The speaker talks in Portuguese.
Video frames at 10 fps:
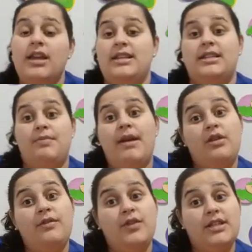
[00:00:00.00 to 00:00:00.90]
Espero
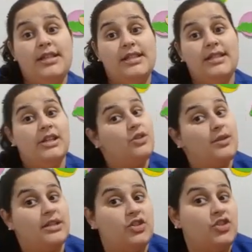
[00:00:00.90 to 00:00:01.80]
que vocês estejam
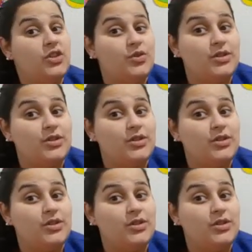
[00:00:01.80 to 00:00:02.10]
assistindo